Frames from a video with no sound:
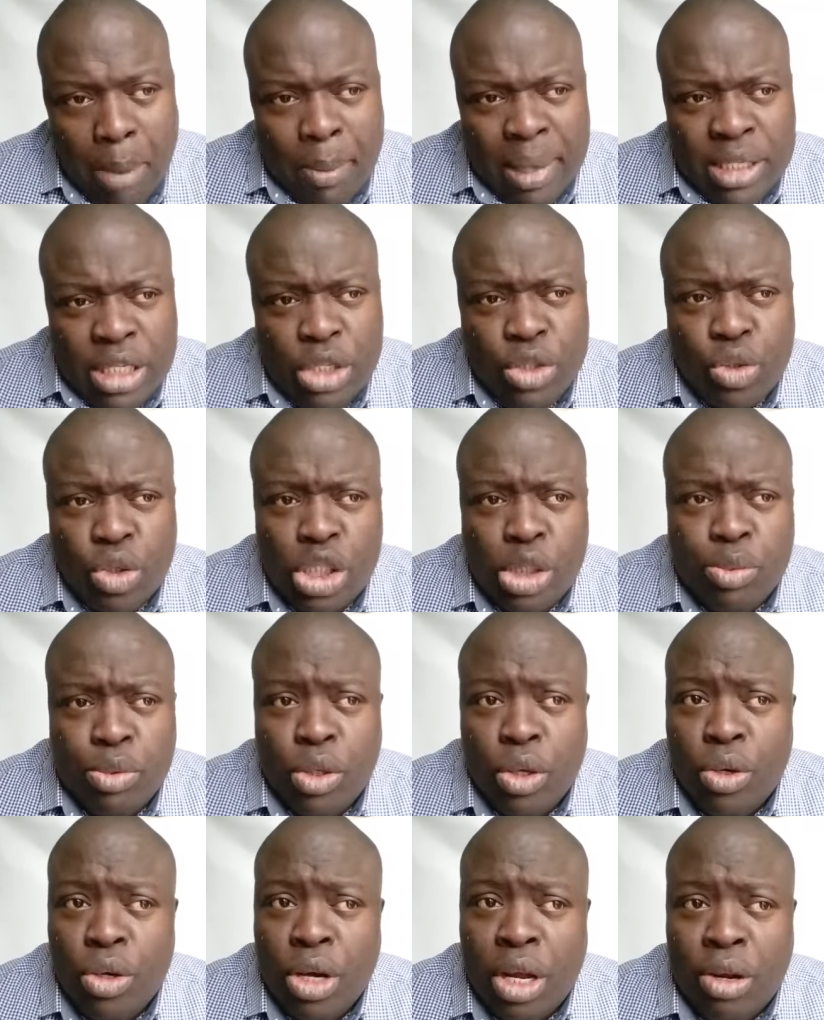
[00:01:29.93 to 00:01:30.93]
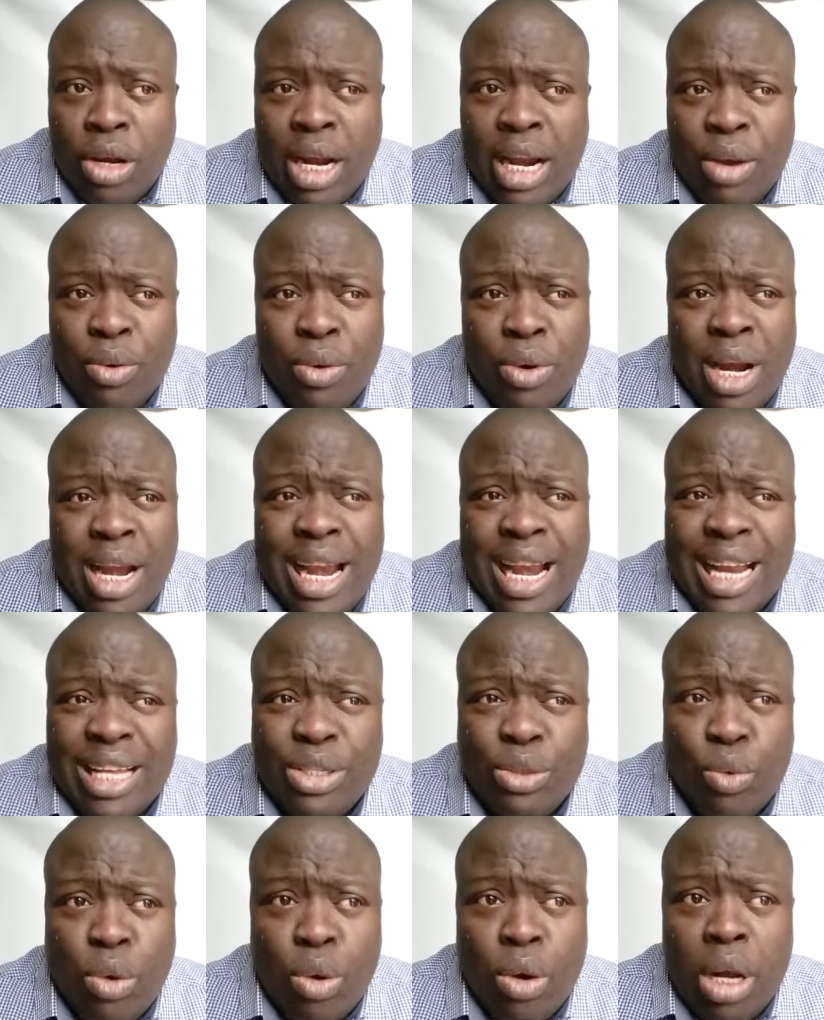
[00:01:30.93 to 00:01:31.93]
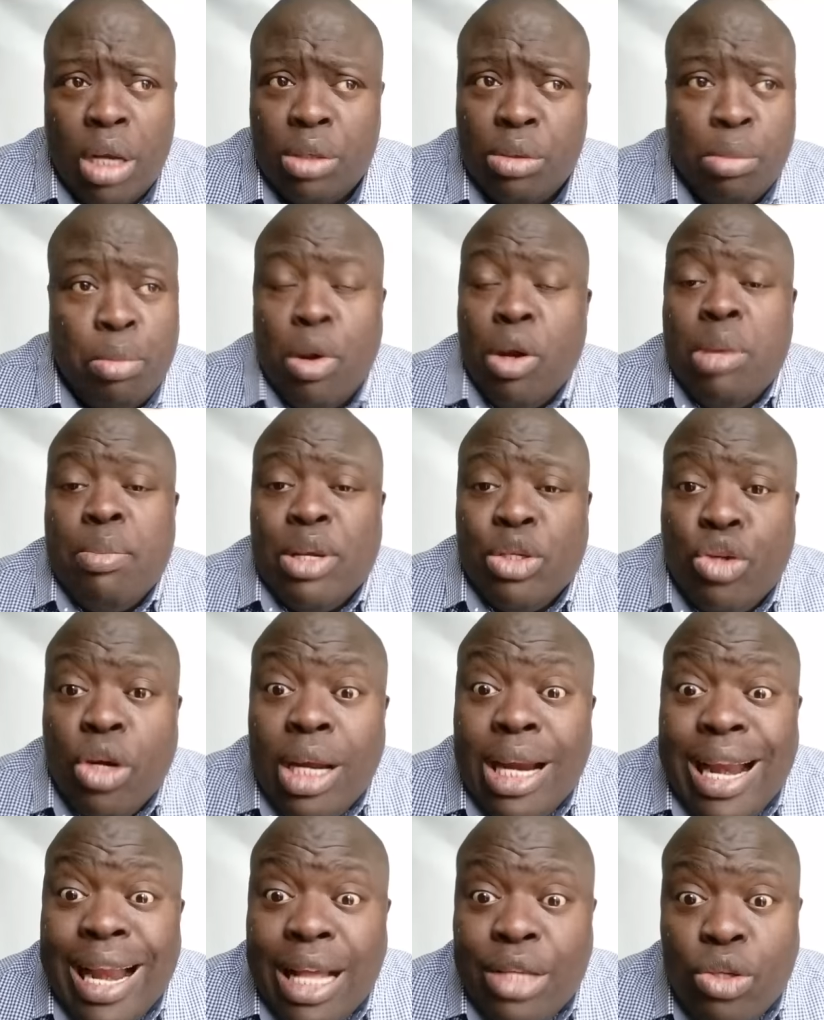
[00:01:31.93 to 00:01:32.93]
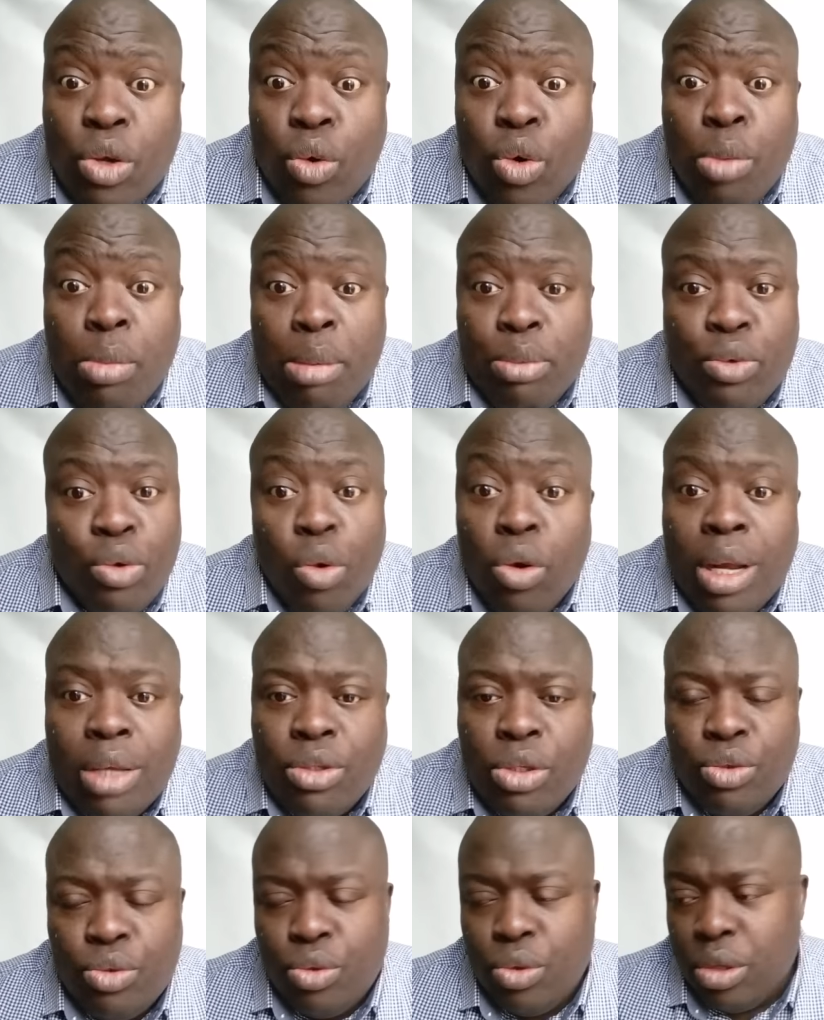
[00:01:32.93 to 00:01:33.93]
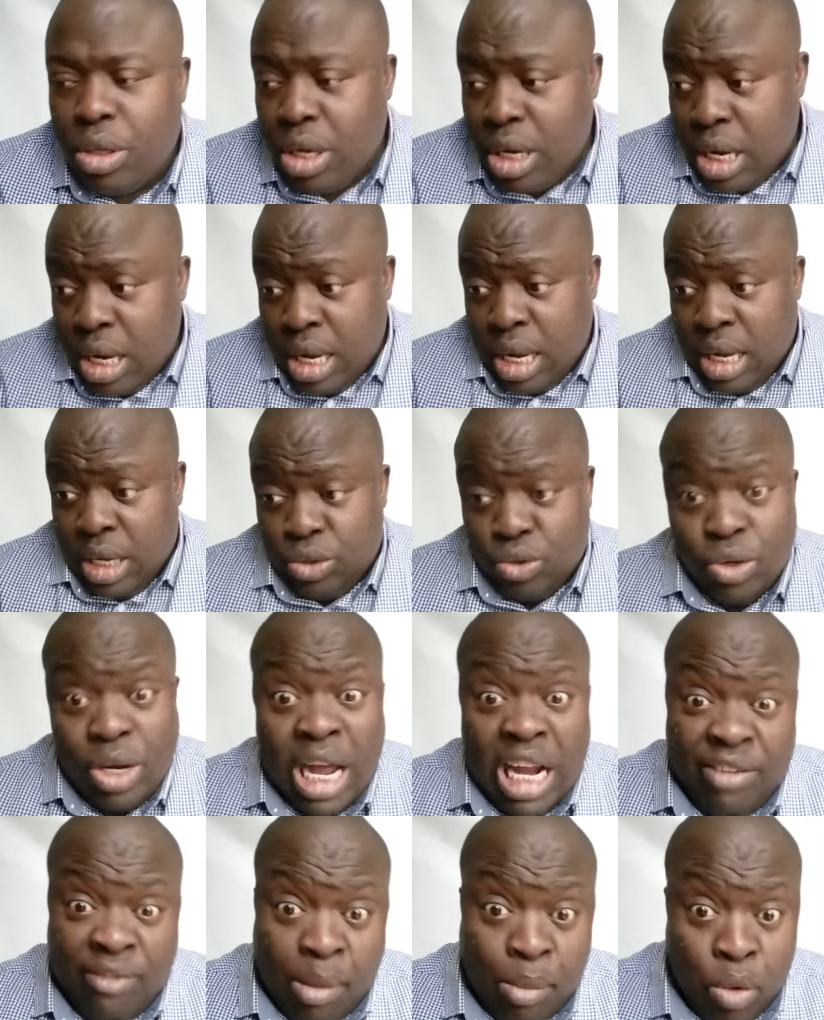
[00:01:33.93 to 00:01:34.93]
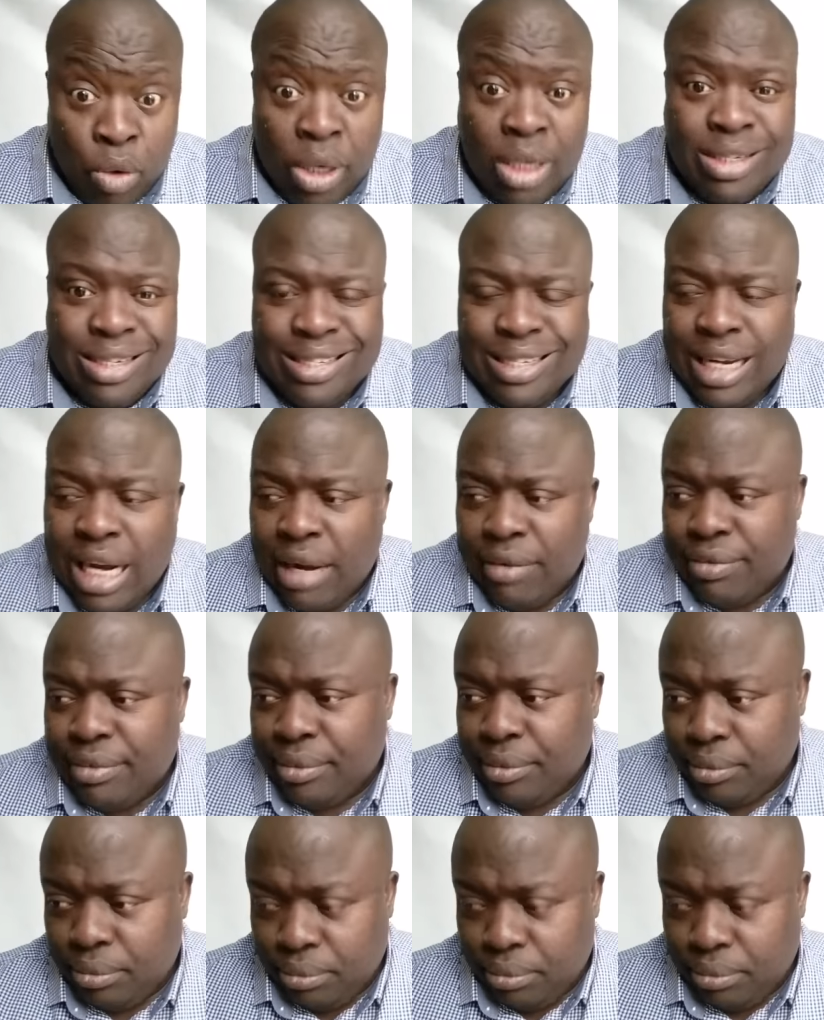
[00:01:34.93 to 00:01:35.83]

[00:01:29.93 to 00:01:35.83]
Parce qu'ils sont disputés, le gars, où elle a lancé quoi Bon, imaginons qu'elle lance encore le même truc, c'est sûr. Ce gars arrive à bloquer, ce que c'est grave.